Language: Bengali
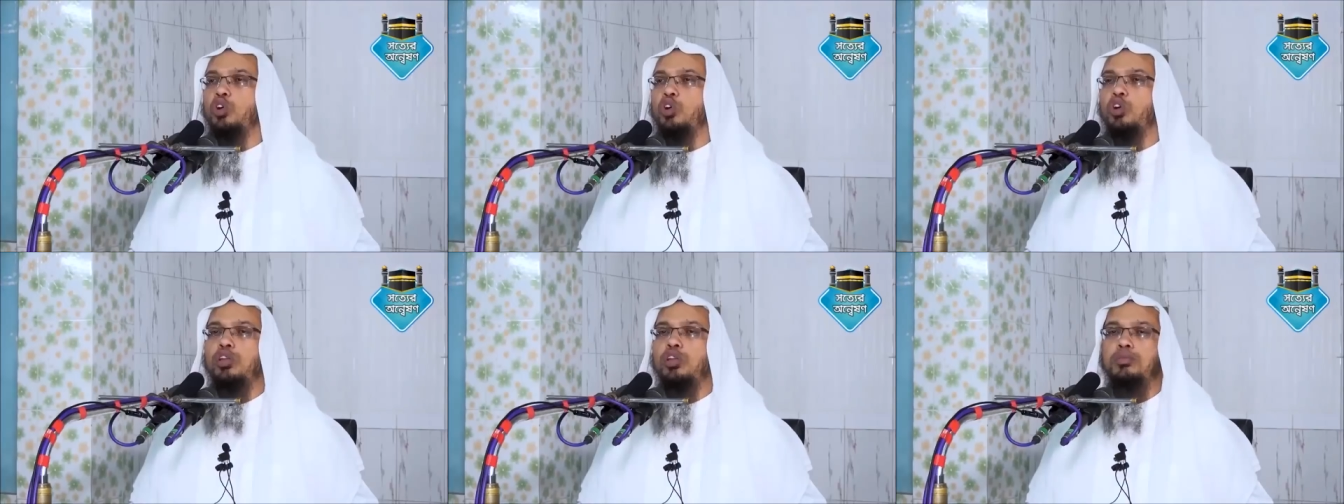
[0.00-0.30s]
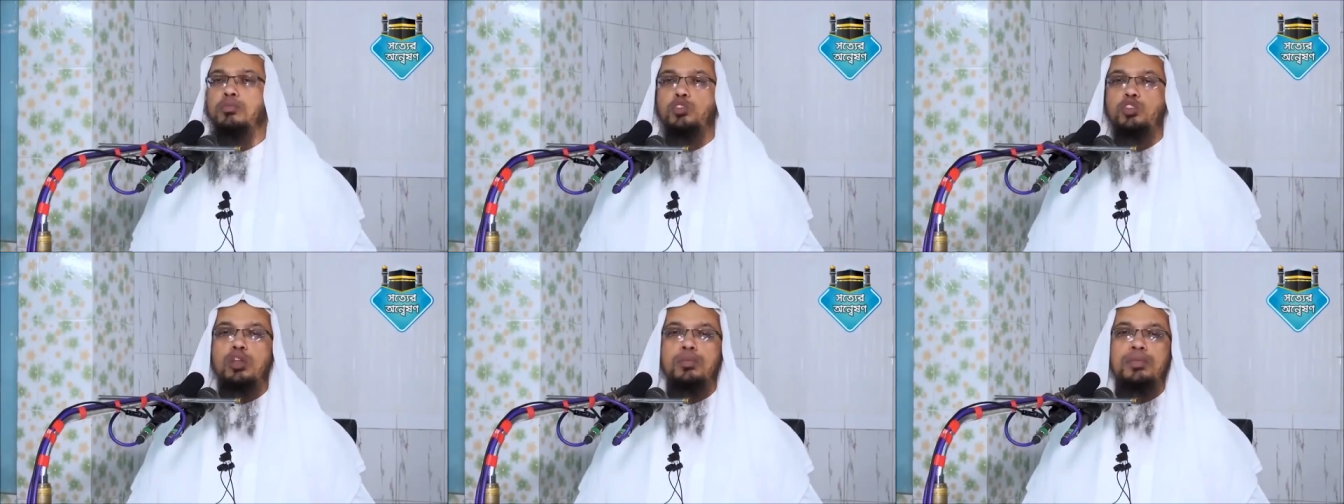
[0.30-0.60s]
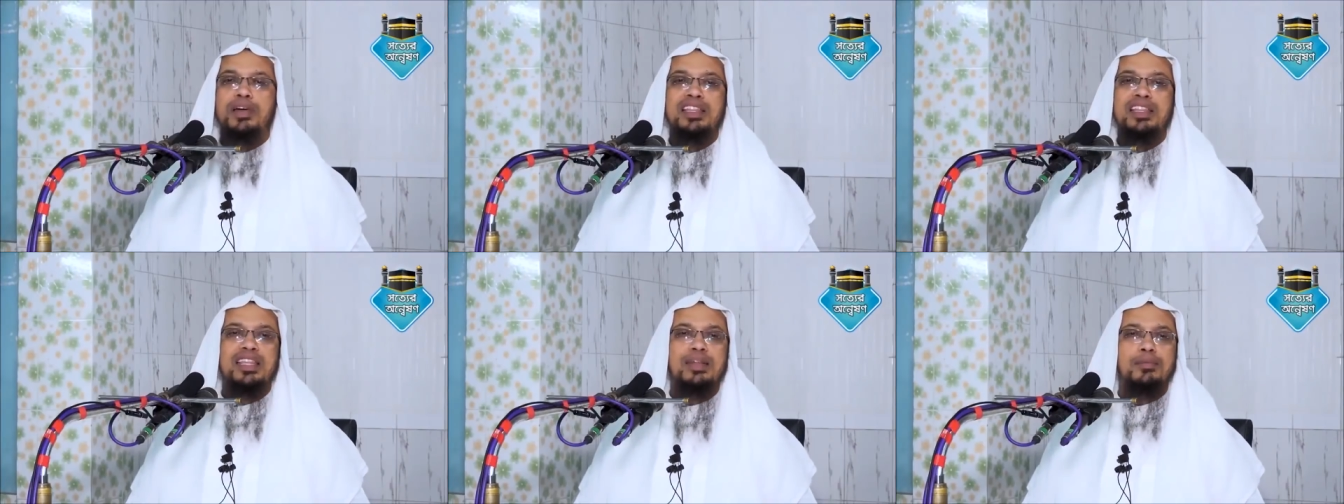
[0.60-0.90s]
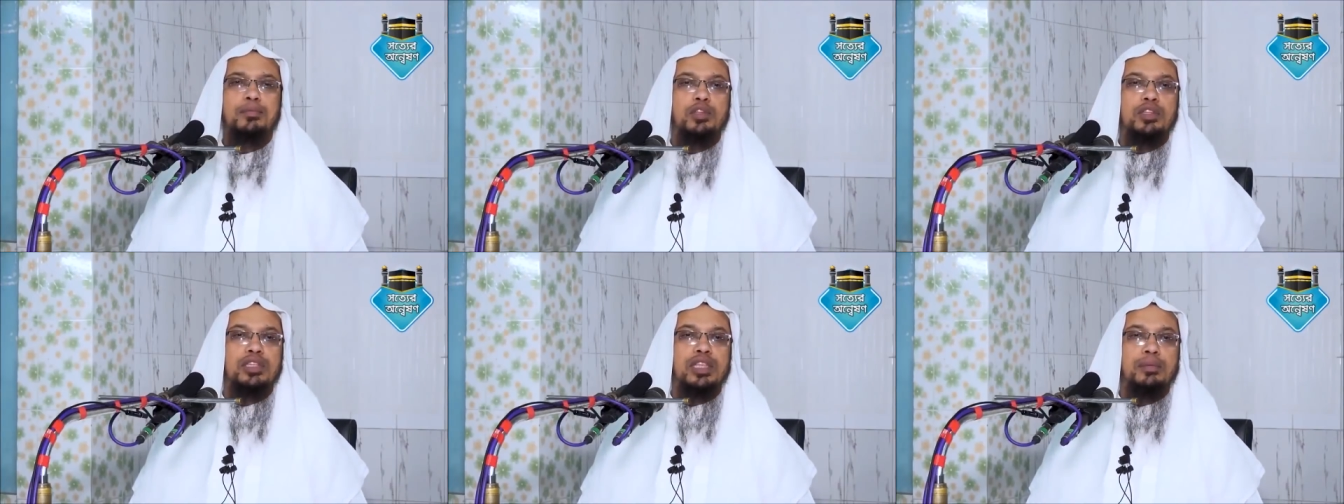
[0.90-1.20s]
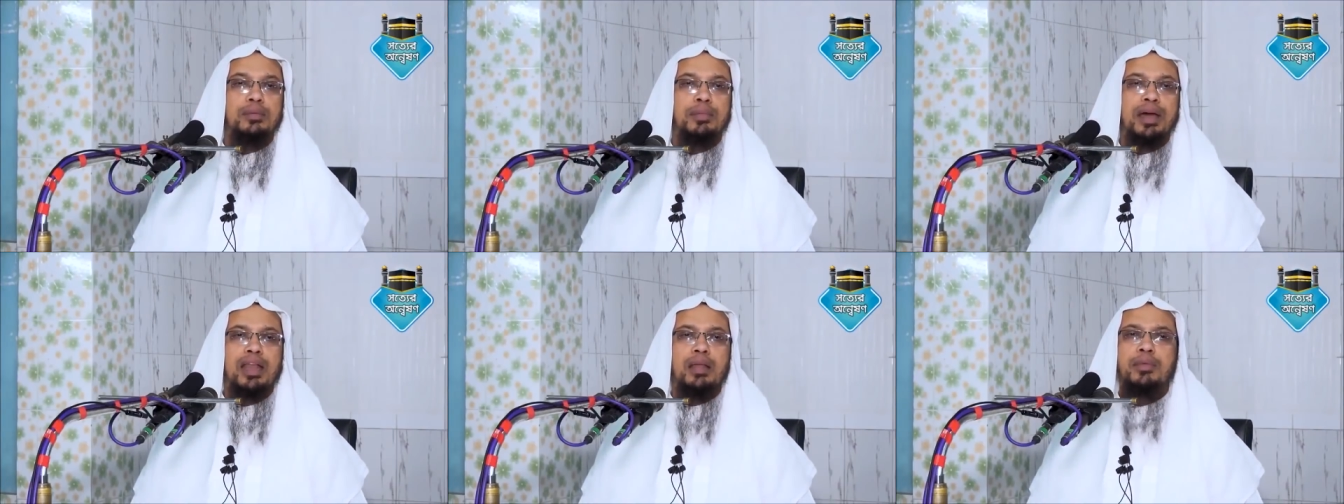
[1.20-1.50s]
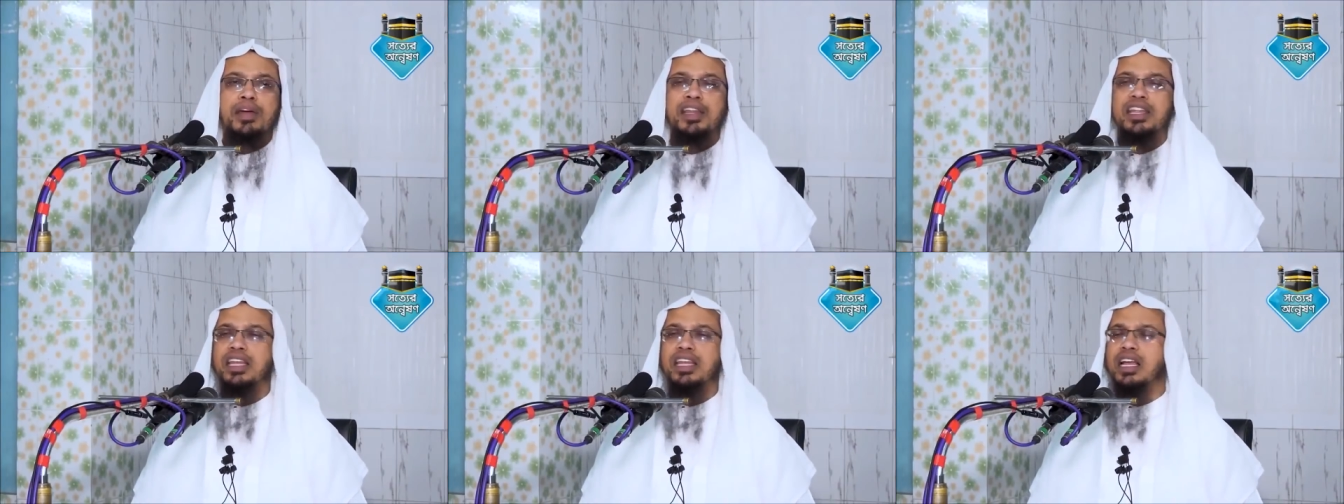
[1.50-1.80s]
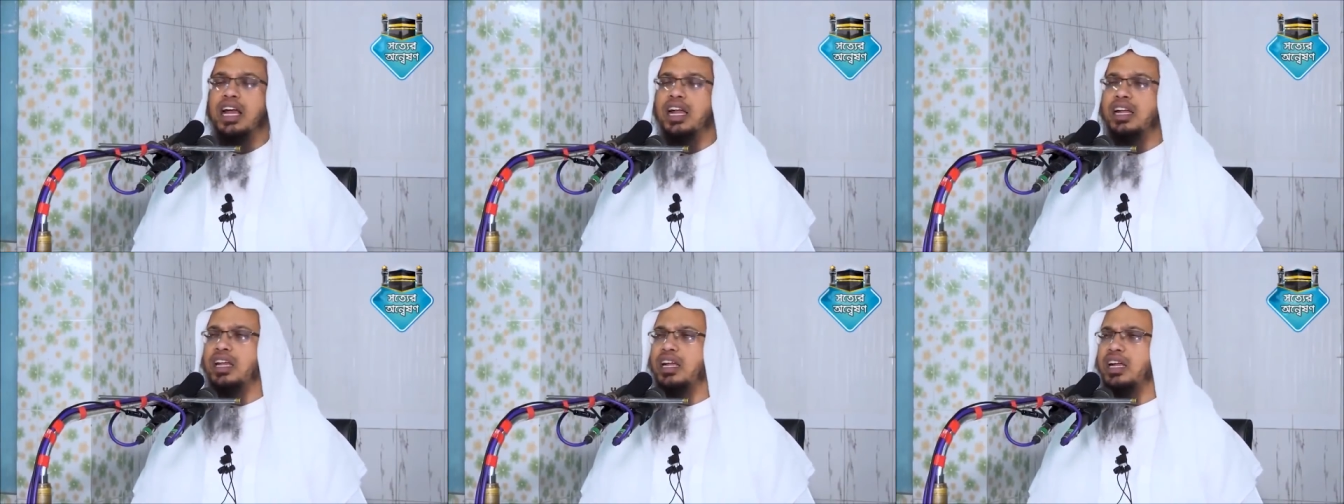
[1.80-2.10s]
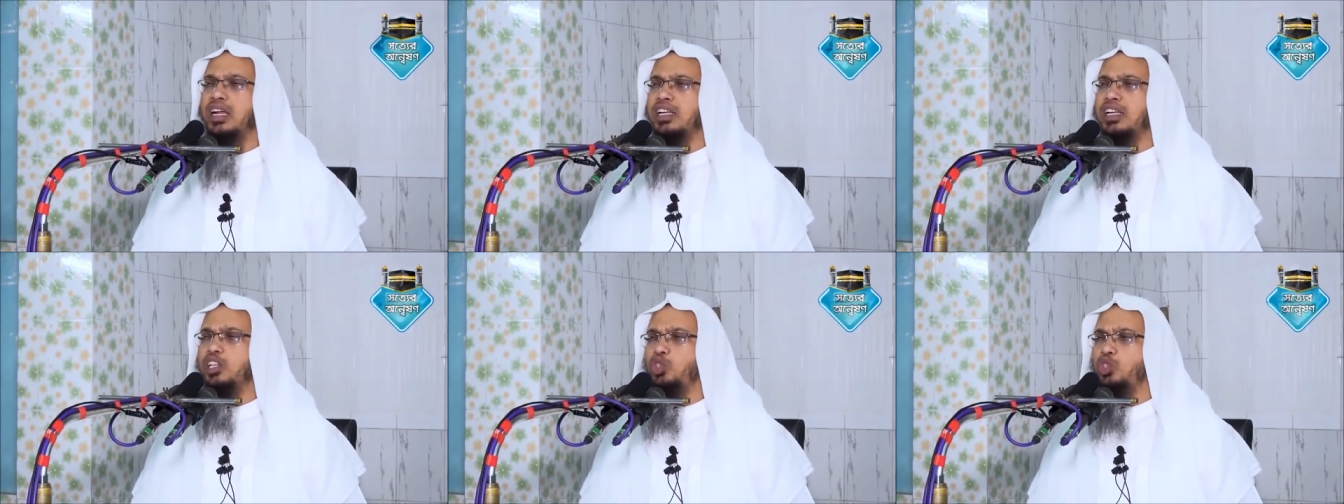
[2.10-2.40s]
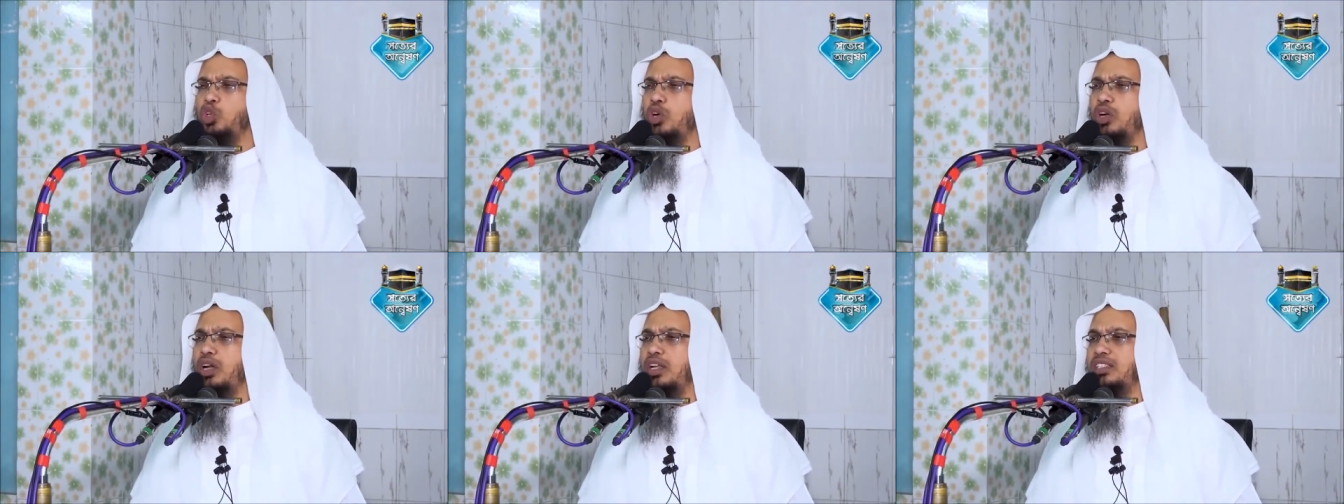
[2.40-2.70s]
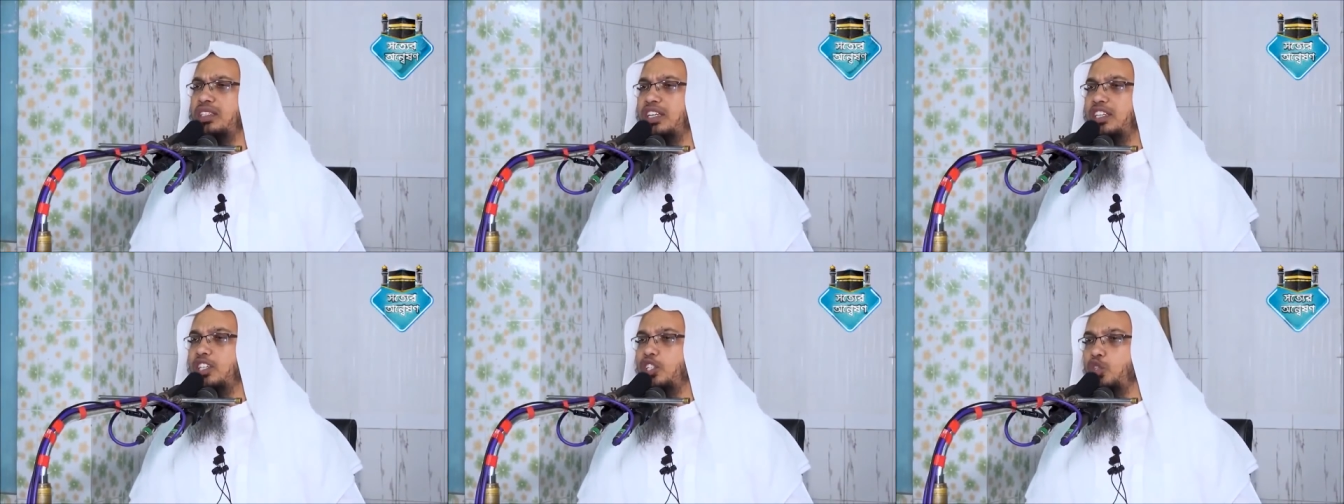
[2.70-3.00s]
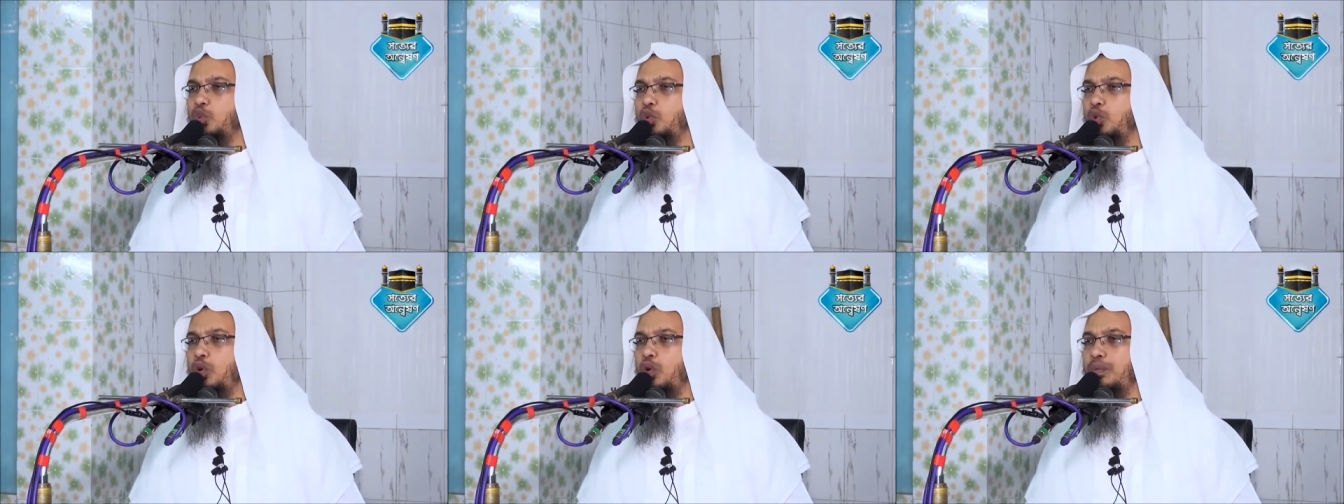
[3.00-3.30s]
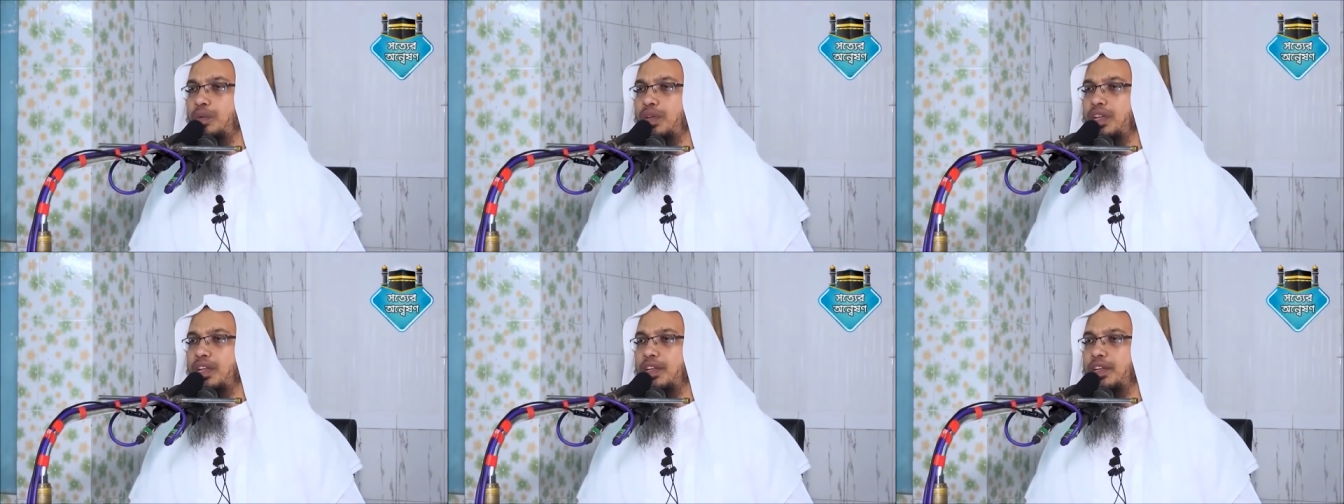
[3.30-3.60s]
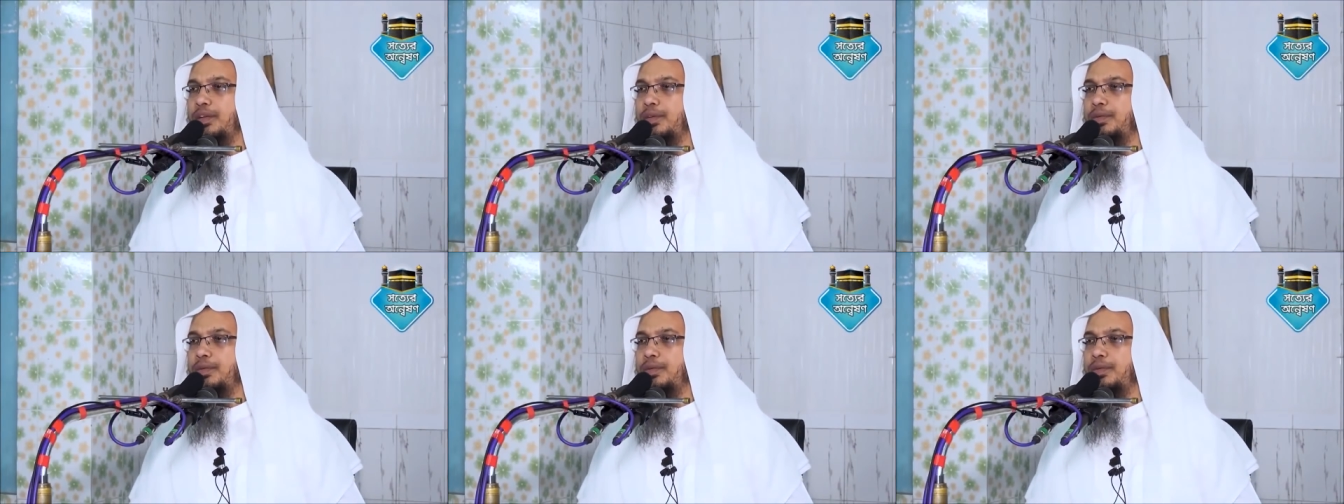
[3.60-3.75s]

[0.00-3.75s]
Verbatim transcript: যখন মুসলমানদের মধ্যে মারামারি কাটাকাটি ঝগড়াঝাটি শুরু হবে